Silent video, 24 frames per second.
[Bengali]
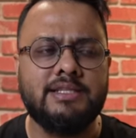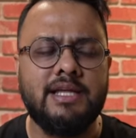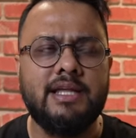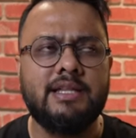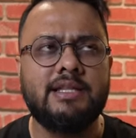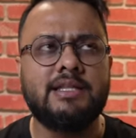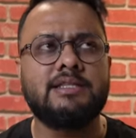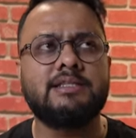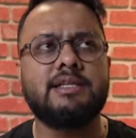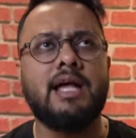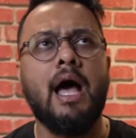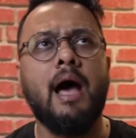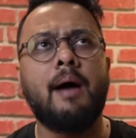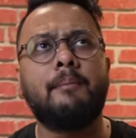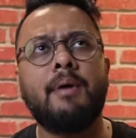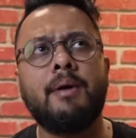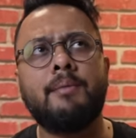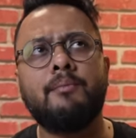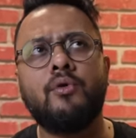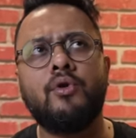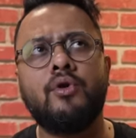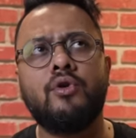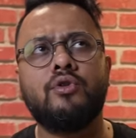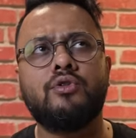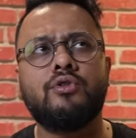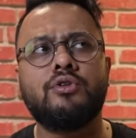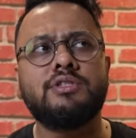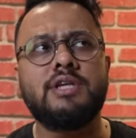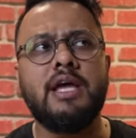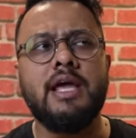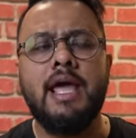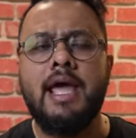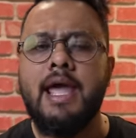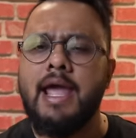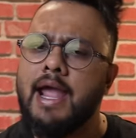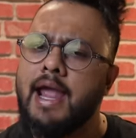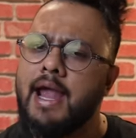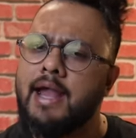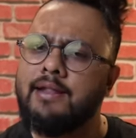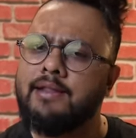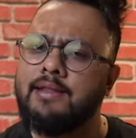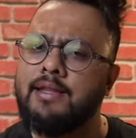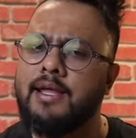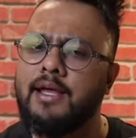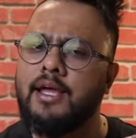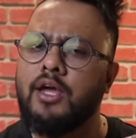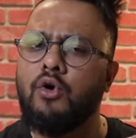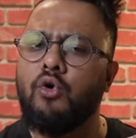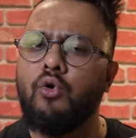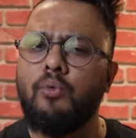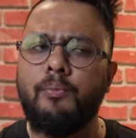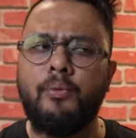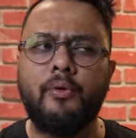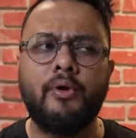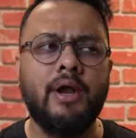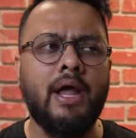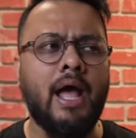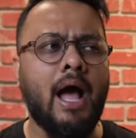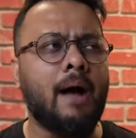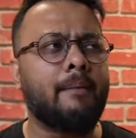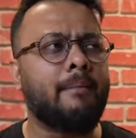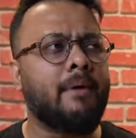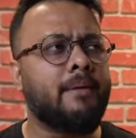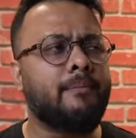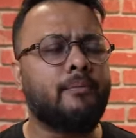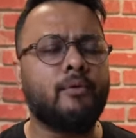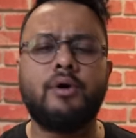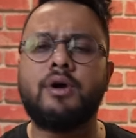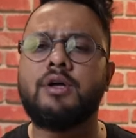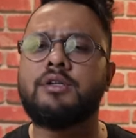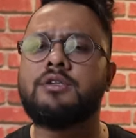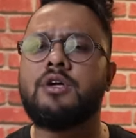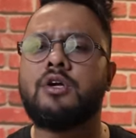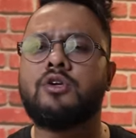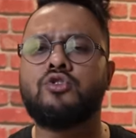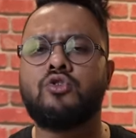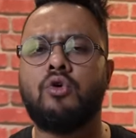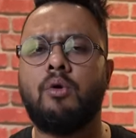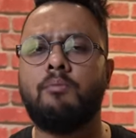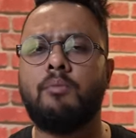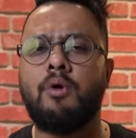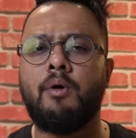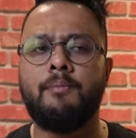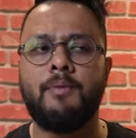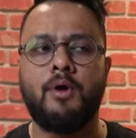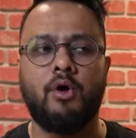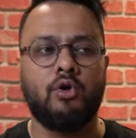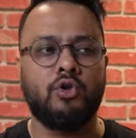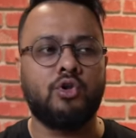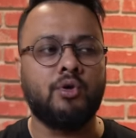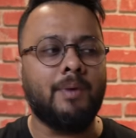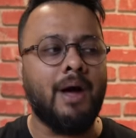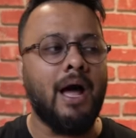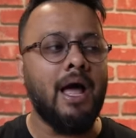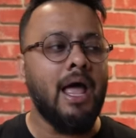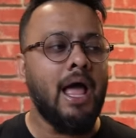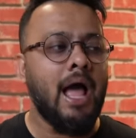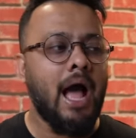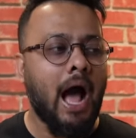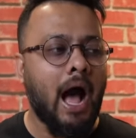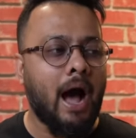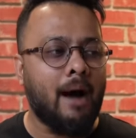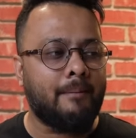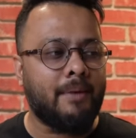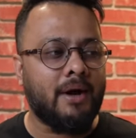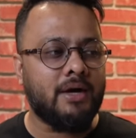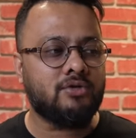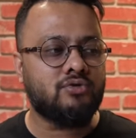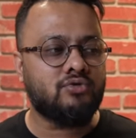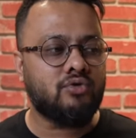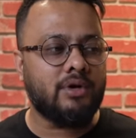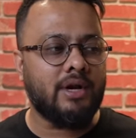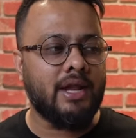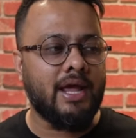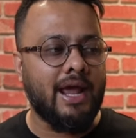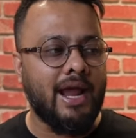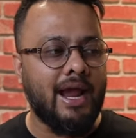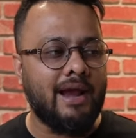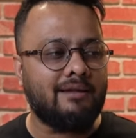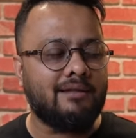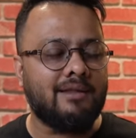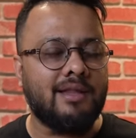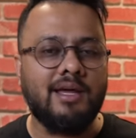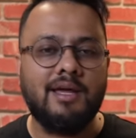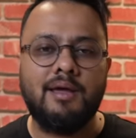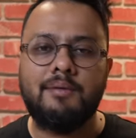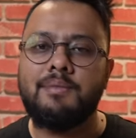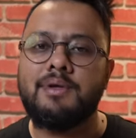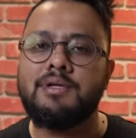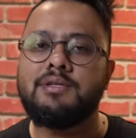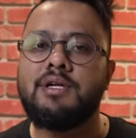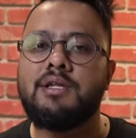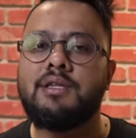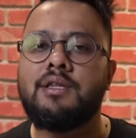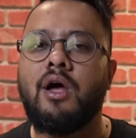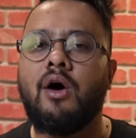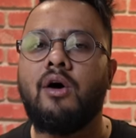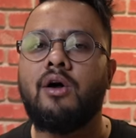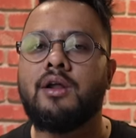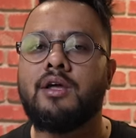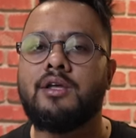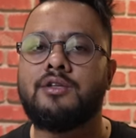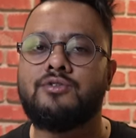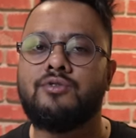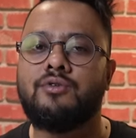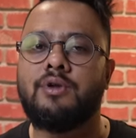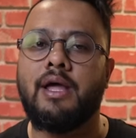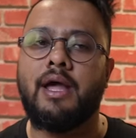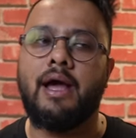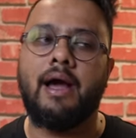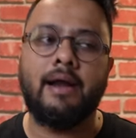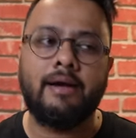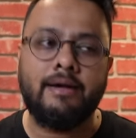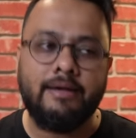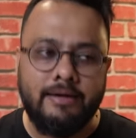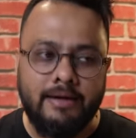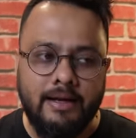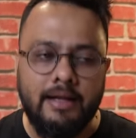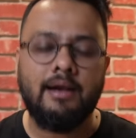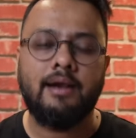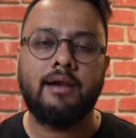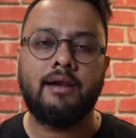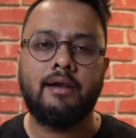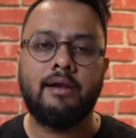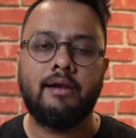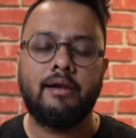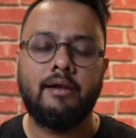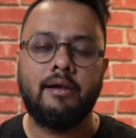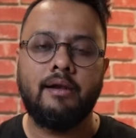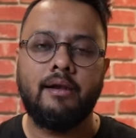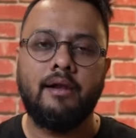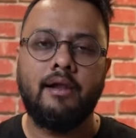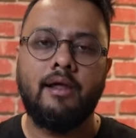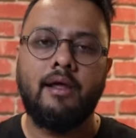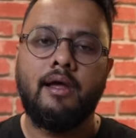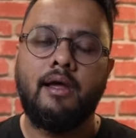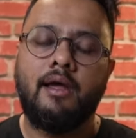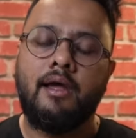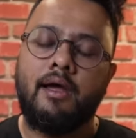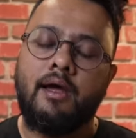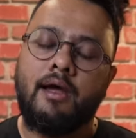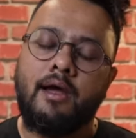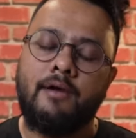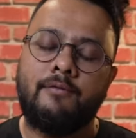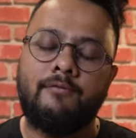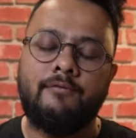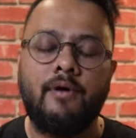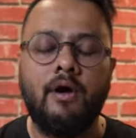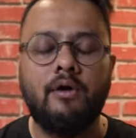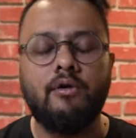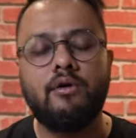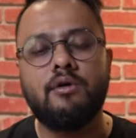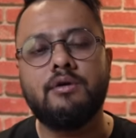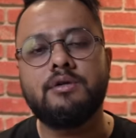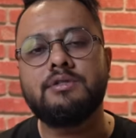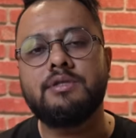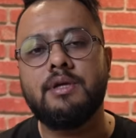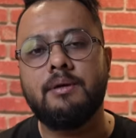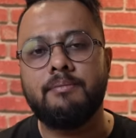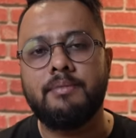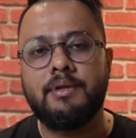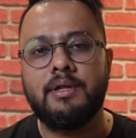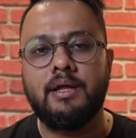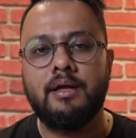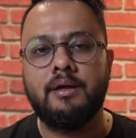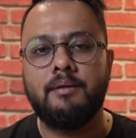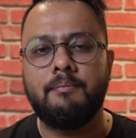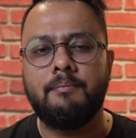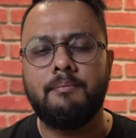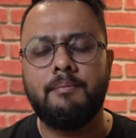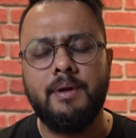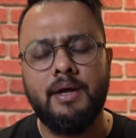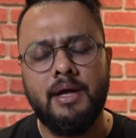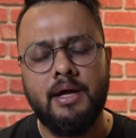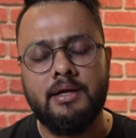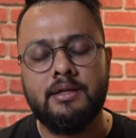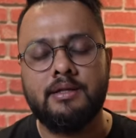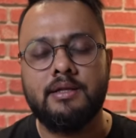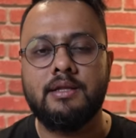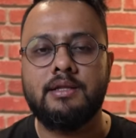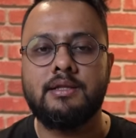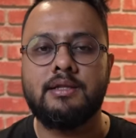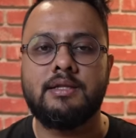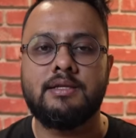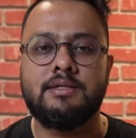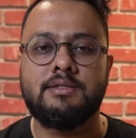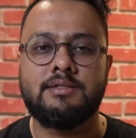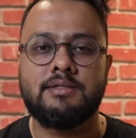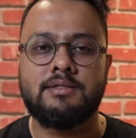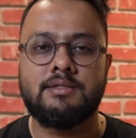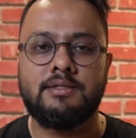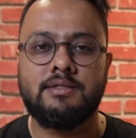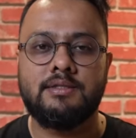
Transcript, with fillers: সে দিস আমার মনে হতো যে এর থেকে উপরে আমার পক্ষে যাওয়া সম্ভব না অথবা আমার জন্য এর থেকে বেশি দেওয়ার কিছু নয় আনটিল ফাউন্ড আউট সামথিং বিগার দেন দিস